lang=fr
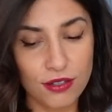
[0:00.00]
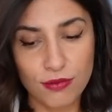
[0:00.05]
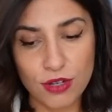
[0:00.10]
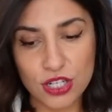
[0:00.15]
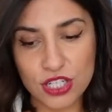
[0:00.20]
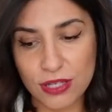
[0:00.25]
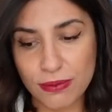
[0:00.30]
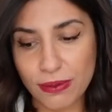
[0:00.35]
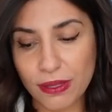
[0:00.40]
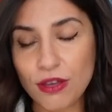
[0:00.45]

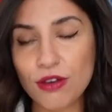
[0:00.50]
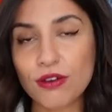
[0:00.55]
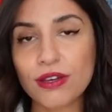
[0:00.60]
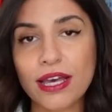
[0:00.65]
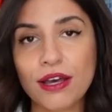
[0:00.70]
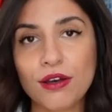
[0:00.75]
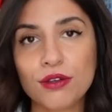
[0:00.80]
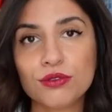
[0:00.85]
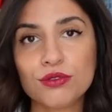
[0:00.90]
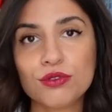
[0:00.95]
moi j'ai pris en
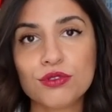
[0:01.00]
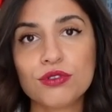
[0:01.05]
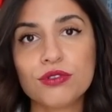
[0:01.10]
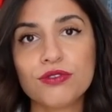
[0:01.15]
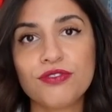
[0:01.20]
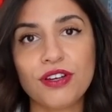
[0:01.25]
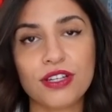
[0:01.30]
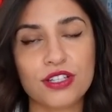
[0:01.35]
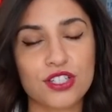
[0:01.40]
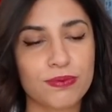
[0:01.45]
42,
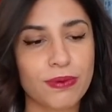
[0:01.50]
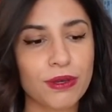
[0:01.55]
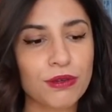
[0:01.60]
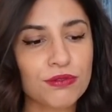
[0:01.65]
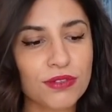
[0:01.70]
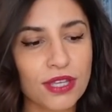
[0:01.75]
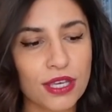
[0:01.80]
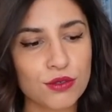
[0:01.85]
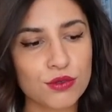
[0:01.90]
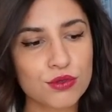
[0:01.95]
enfin j'ai pris
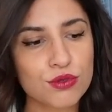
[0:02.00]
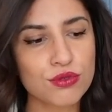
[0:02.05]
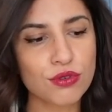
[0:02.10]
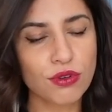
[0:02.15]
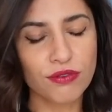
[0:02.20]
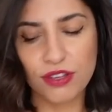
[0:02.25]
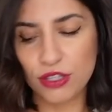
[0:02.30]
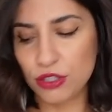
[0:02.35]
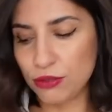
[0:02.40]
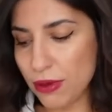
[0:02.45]
une taille au-dessus
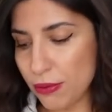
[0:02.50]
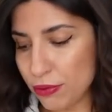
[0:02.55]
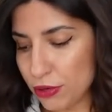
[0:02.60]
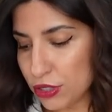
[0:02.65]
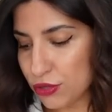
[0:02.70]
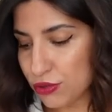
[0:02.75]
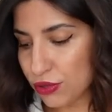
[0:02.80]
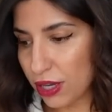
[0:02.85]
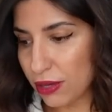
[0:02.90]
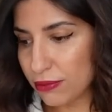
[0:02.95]
en fait de ma
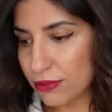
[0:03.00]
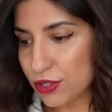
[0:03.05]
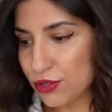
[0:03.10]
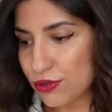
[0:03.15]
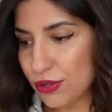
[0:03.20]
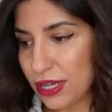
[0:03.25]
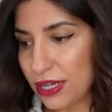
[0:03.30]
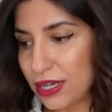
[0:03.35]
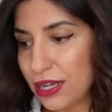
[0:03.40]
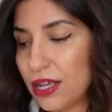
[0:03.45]
pointure
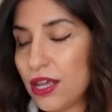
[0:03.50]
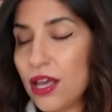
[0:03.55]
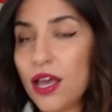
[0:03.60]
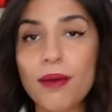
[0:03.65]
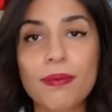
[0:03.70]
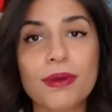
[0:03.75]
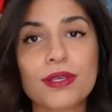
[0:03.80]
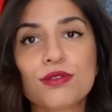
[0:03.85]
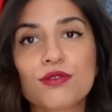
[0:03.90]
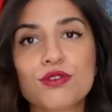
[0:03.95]
habituelle
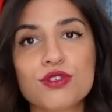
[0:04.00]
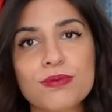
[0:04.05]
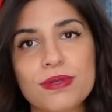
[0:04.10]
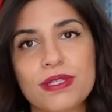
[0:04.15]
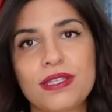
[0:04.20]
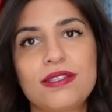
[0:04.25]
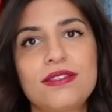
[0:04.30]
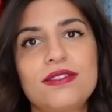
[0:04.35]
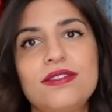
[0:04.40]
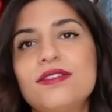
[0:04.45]
parce que je me
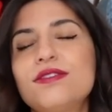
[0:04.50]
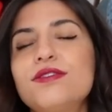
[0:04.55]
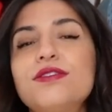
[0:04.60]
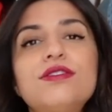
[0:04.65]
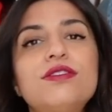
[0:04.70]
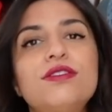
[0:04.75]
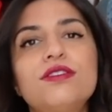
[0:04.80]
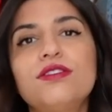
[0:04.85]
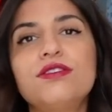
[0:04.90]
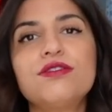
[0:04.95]
suis dit
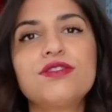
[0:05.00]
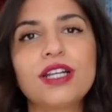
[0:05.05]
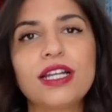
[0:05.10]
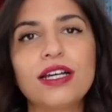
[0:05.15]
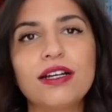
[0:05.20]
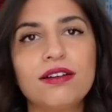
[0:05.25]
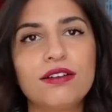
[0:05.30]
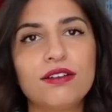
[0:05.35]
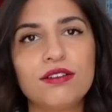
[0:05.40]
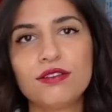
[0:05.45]

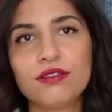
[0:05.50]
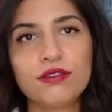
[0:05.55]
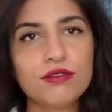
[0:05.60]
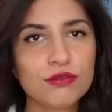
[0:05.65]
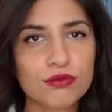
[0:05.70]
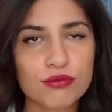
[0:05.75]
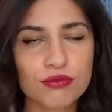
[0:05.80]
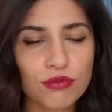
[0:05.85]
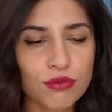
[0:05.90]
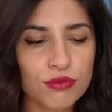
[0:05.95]
voilà,
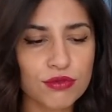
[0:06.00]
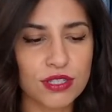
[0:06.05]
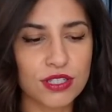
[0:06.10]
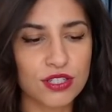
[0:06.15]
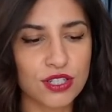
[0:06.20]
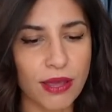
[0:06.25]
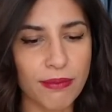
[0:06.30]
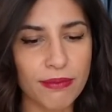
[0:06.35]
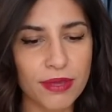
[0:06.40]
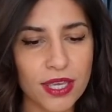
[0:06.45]
on sait
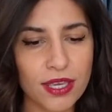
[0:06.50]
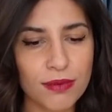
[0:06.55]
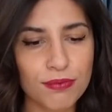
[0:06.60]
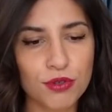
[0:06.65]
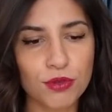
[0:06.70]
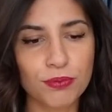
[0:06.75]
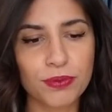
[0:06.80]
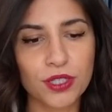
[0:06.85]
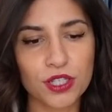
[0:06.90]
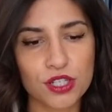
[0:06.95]
jamais, Et
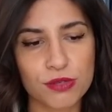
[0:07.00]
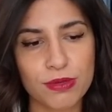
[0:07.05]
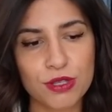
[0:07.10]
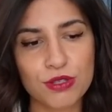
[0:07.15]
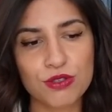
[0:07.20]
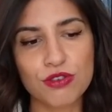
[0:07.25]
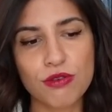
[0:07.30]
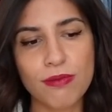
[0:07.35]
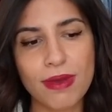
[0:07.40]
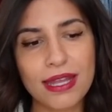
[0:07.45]
puis au pire je mets
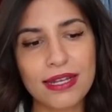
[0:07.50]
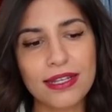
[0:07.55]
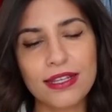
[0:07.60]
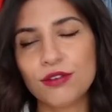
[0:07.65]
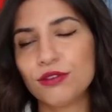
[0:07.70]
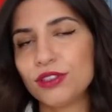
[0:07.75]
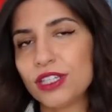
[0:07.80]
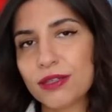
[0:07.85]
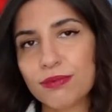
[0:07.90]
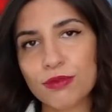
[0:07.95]
une semelle
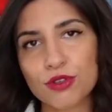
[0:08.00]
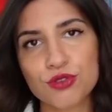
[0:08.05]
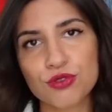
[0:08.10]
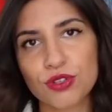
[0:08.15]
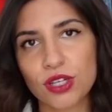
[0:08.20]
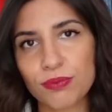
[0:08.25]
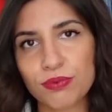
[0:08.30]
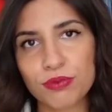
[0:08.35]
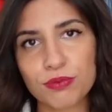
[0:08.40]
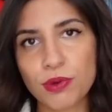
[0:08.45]
et honnêtement
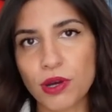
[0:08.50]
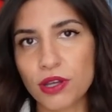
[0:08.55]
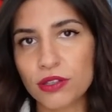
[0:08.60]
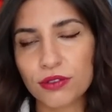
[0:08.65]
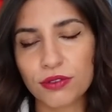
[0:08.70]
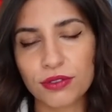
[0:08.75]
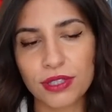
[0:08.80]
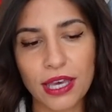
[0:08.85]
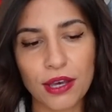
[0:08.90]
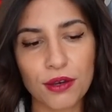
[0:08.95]
j'aurais pu
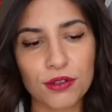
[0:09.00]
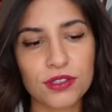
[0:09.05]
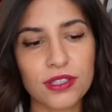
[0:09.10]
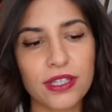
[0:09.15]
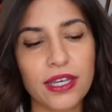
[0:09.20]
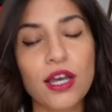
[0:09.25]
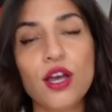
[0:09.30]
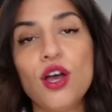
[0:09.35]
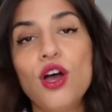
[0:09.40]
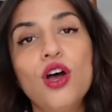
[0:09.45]
prendre
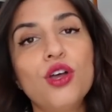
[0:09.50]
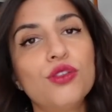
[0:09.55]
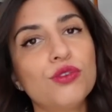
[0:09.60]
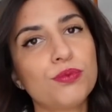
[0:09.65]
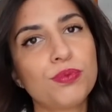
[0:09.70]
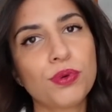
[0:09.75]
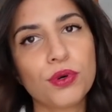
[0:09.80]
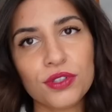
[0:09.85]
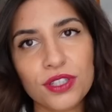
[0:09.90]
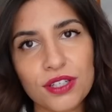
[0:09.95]
41.
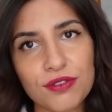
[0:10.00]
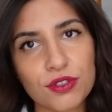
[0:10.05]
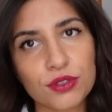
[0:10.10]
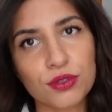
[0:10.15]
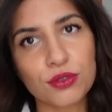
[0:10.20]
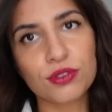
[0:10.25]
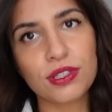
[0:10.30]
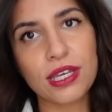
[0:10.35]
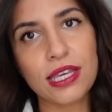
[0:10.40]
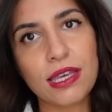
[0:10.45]
Donc prenez
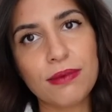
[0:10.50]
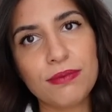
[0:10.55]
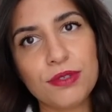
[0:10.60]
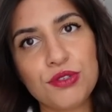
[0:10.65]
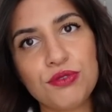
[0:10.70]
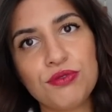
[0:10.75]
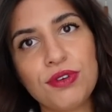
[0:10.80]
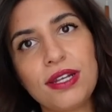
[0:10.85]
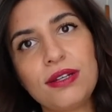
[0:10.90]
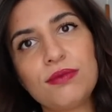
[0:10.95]
votre taille
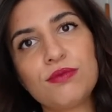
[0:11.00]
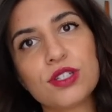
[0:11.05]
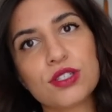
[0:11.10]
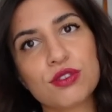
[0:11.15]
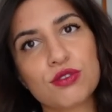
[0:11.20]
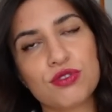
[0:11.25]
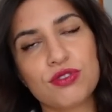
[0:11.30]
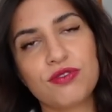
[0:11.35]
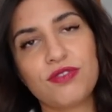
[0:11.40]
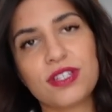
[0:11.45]
habituelle, moi
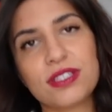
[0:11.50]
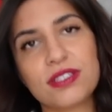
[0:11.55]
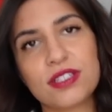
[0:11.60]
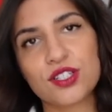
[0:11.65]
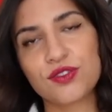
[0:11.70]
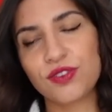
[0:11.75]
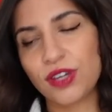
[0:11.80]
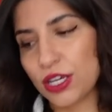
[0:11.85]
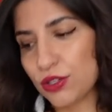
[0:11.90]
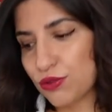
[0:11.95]
ce que je vais faire c'est
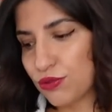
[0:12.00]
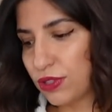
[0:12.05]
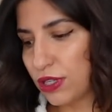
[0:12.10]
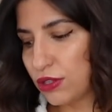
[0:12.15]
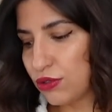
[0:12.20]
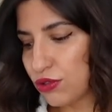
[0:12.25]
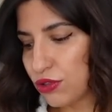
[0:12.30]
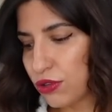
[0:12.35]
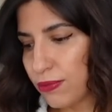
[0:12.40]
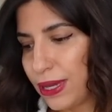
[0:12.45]
que je vais rajouter
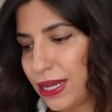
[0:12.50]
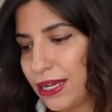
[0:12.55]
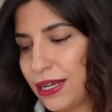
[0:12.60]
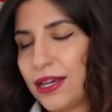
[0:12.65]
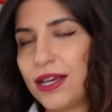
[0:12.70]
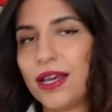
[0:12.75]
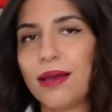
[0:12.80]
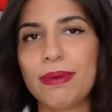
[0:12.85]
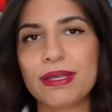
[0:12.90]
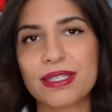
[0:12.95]
une semelle
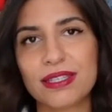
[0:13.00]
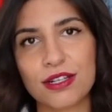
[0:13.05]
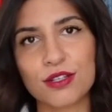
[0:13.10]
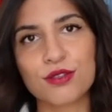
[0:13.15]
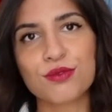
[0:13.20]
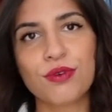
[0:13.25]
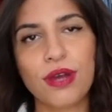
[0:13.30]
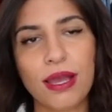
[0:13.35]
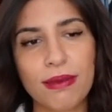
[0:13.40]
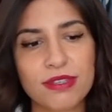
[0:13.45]
parce qu'elles
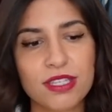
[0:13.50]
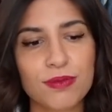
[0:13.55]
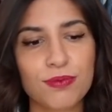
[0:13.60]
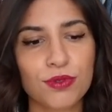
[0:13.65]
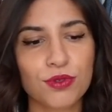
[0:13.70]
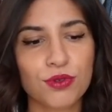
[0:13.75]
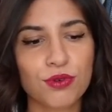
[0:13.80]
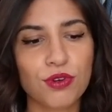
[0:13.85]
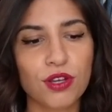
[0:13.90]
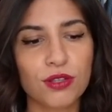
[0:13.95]
sont un petit
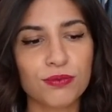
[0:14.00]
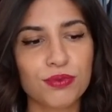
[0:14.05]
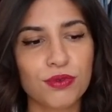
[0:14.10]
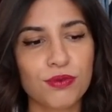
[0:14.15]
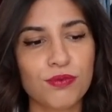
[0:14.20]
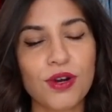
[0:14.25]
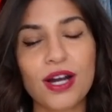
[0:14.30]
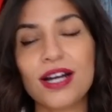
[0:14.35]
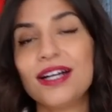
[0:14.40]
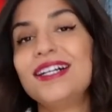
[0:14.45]
peu trop grandes
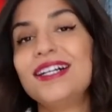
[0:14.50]
pour moi,